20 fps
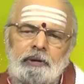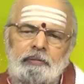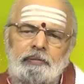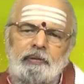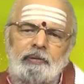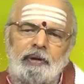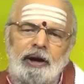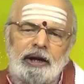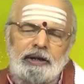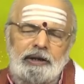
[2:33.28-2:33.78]

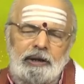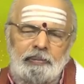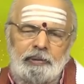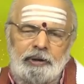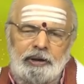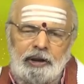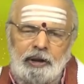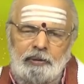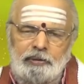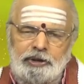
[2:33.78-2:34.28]
వివాహ
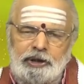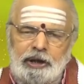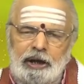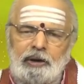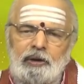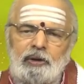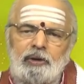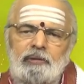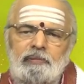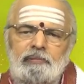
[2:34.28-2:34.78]
సంబంధమైన
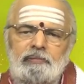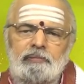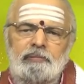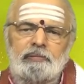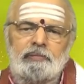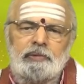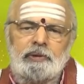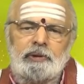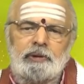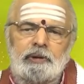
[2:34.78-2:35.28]
విషయాల్లో
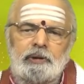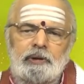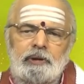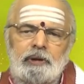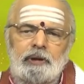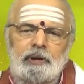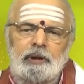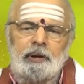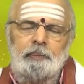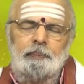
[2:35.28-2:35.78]

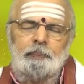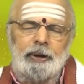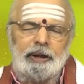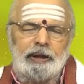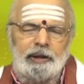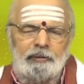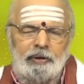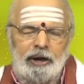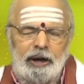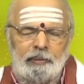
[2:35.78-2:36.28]

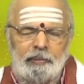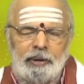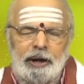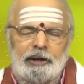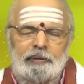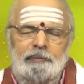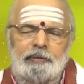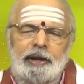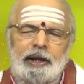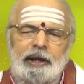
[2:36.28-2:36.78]
పెద్దవాళ్ళ
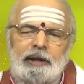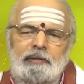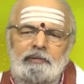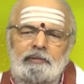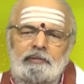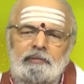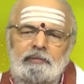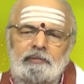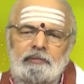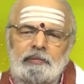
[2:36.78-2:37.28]
మాట విని
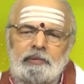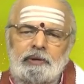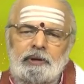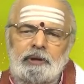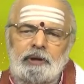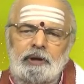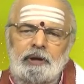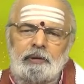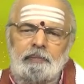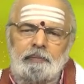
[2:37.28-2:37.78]

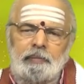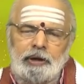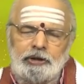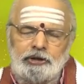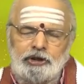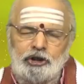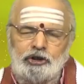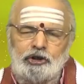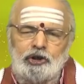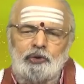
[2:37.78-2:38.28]

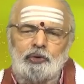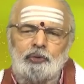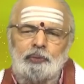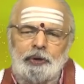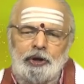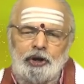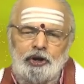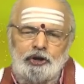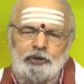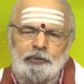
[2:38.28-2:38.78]
మంచి చెడు
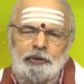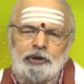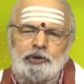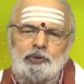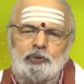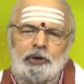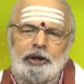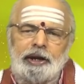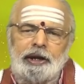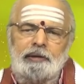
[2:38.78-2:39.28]
బేరీజ్
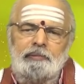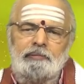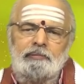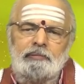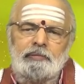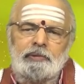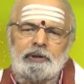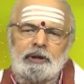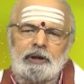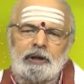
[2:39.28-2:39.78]
వేసుకొని
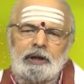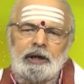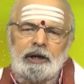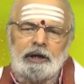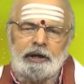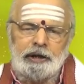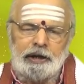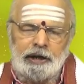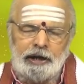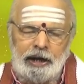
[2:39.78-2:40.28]

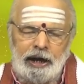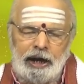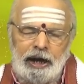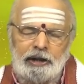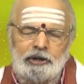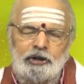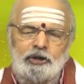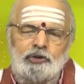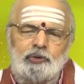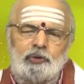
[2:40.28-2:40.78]

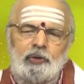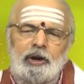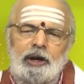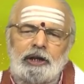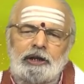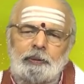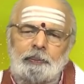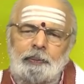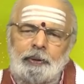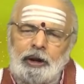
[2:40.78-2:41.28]
నిర్ణయాలు
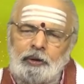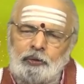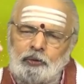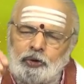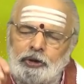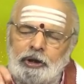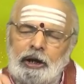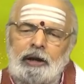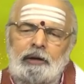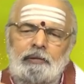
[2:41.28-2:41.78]
తీసుకోవాలని చెప్పి
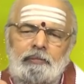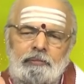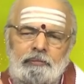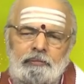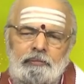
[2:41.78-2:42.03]
అనుకుంటారు